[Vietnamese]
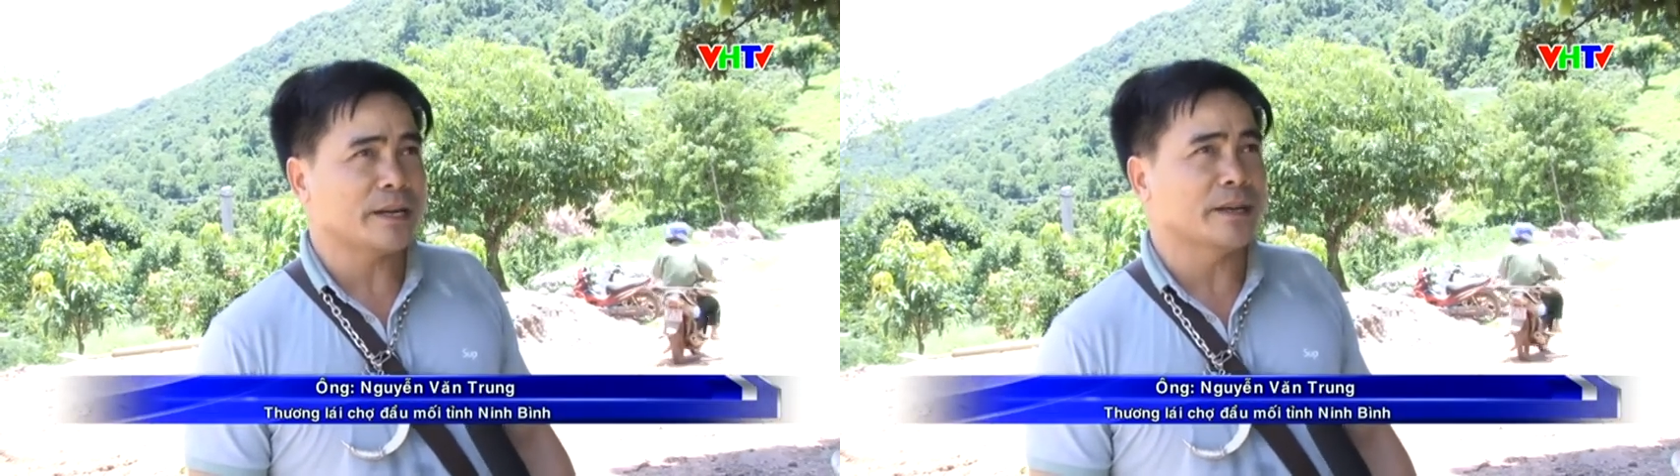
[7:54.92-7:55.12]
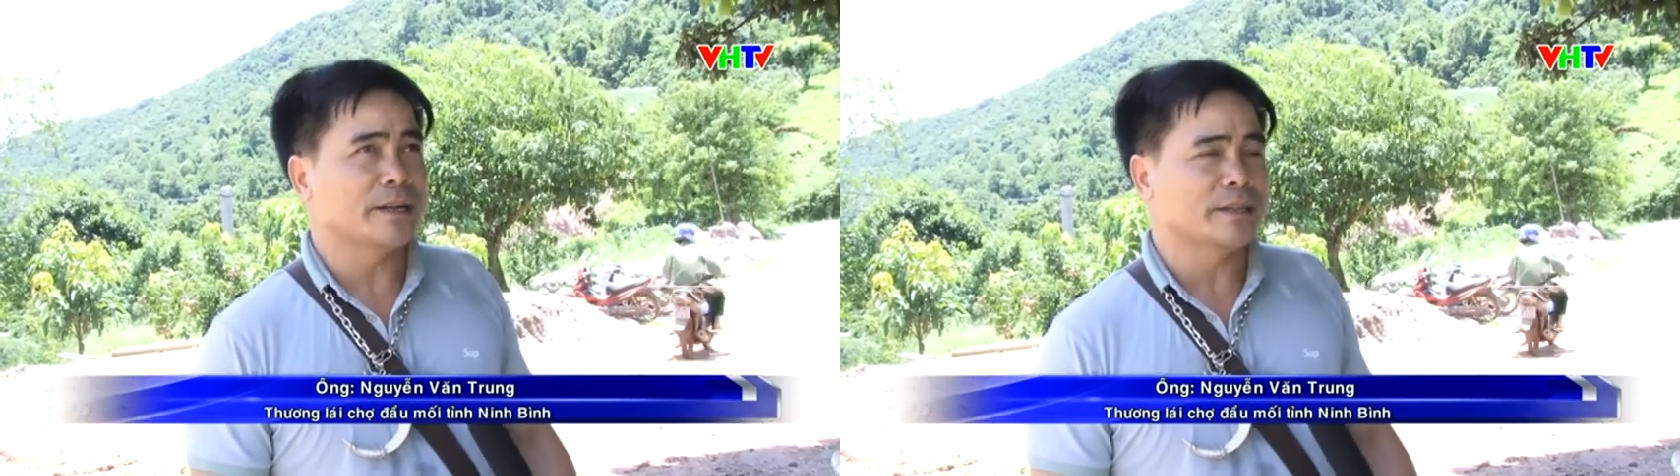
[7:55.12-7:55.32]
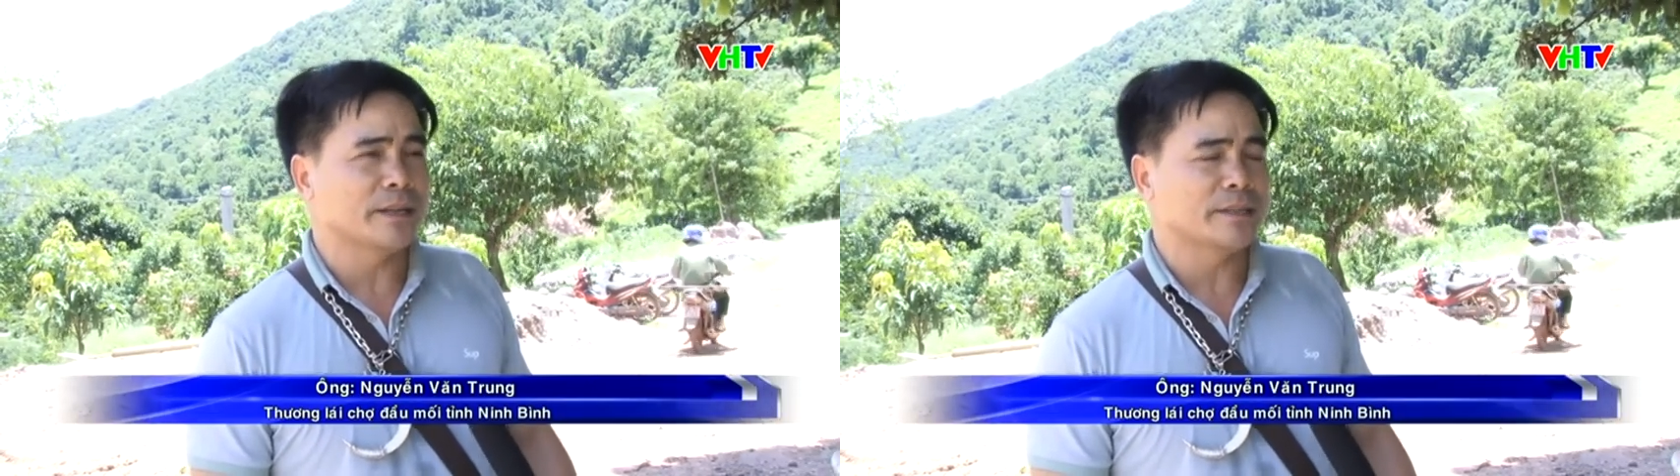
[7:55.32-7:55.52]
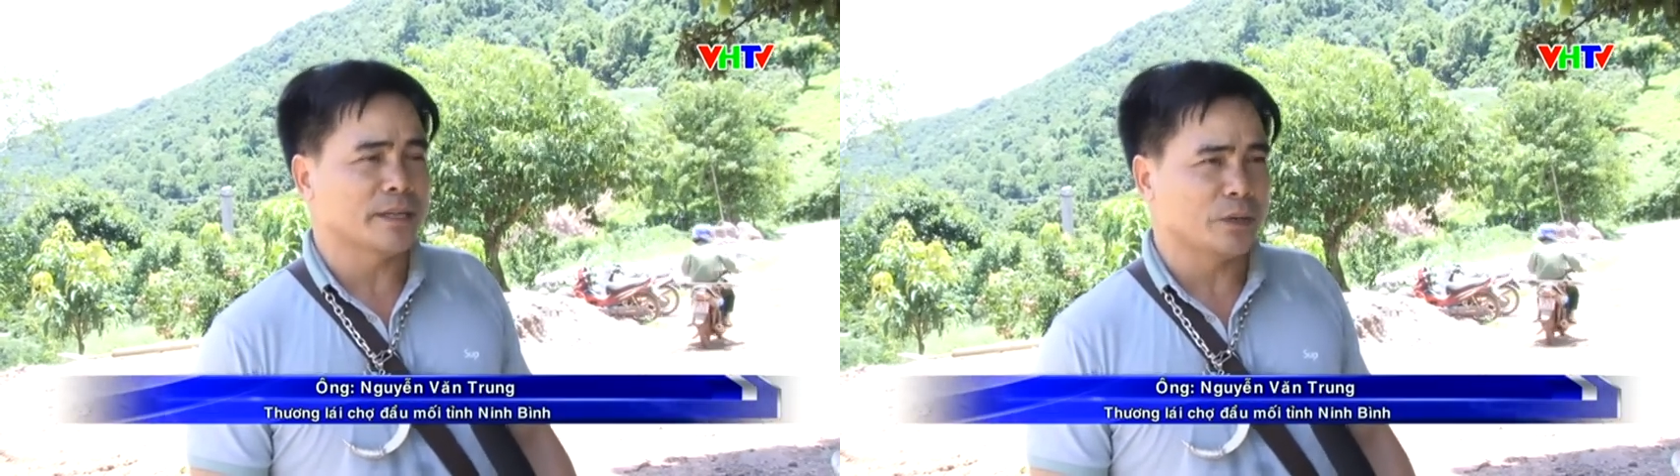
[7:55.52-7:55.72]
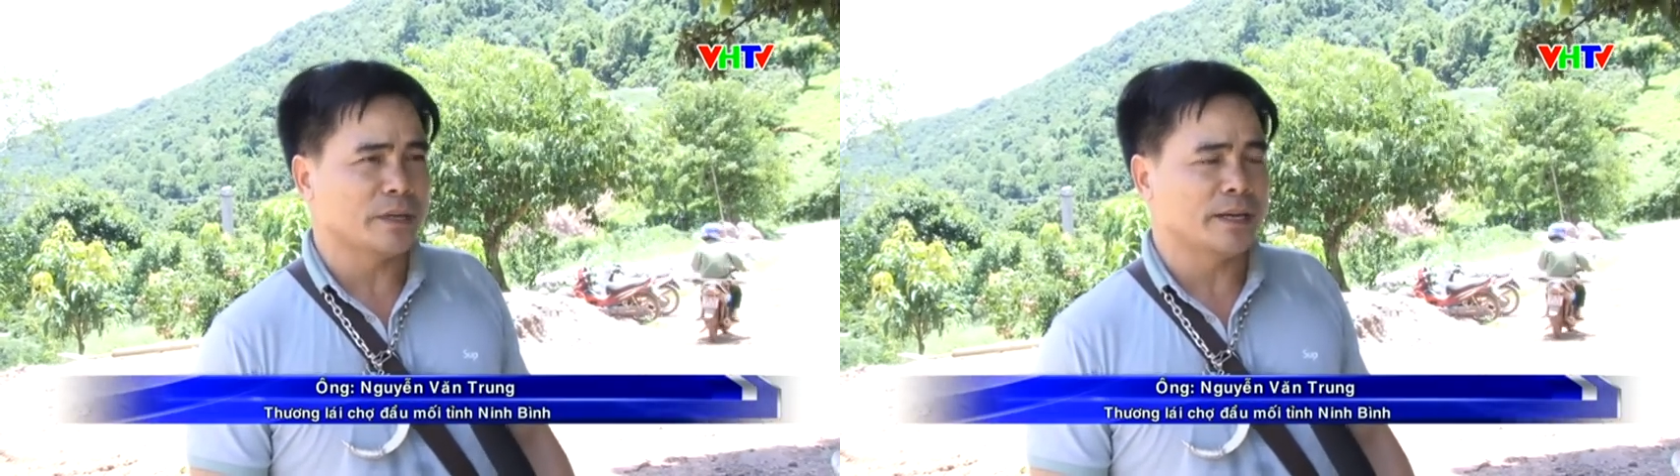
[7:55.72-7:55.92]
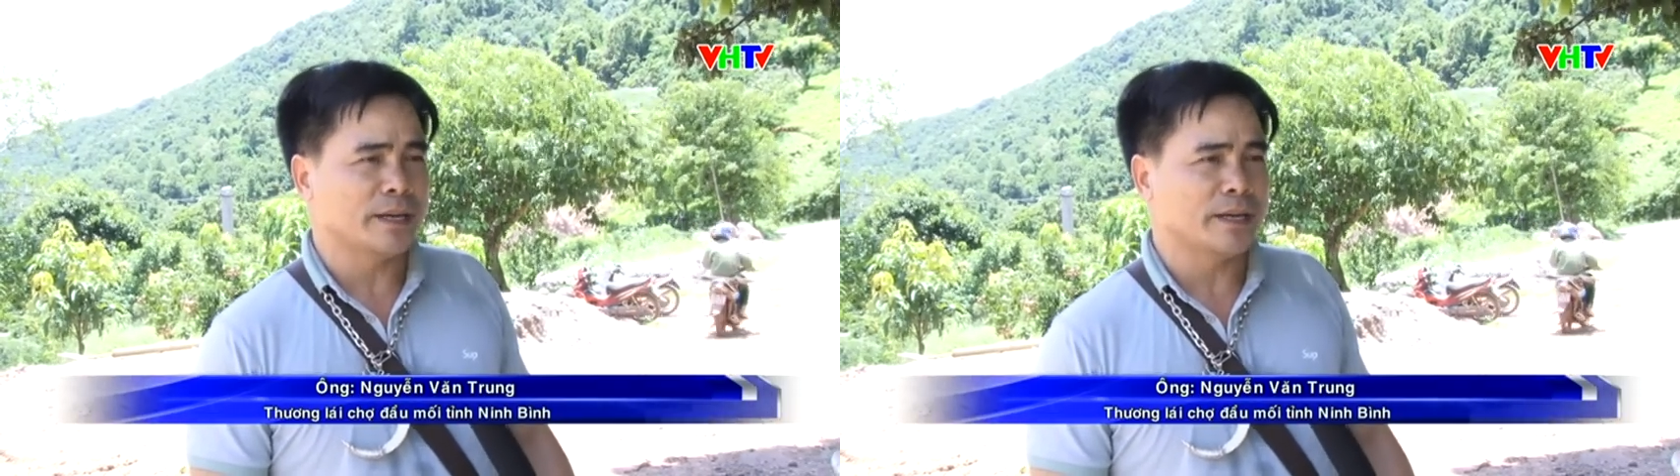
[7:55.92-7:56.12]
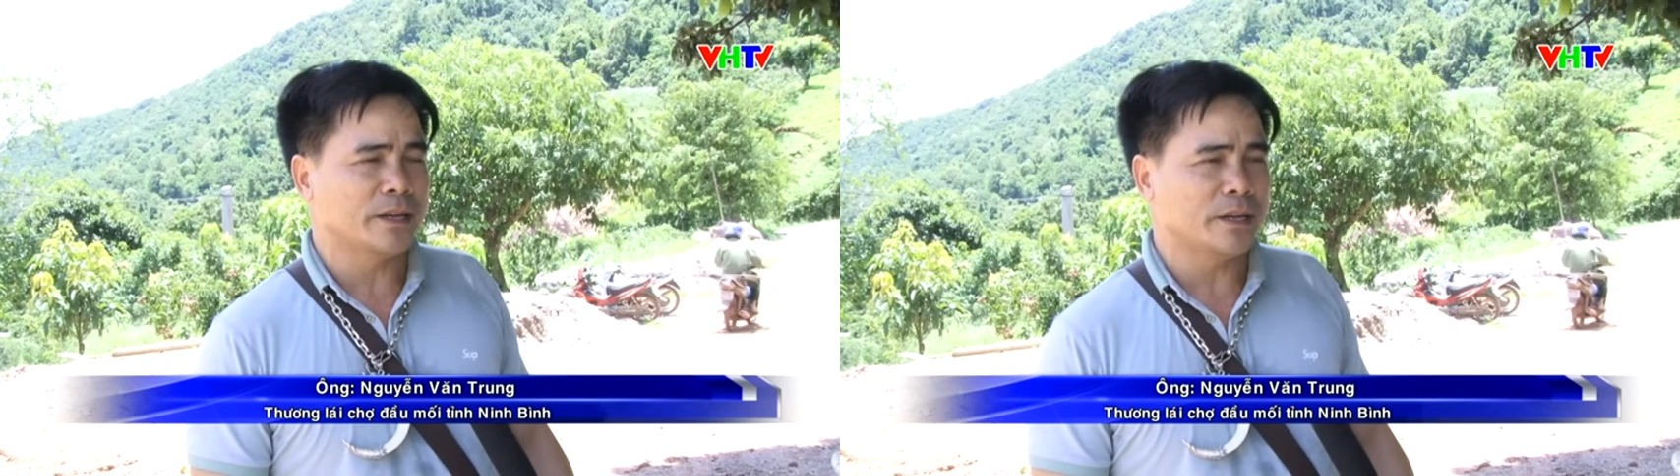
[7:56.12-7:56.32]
cái nhãn ở trên Trường Xuân này là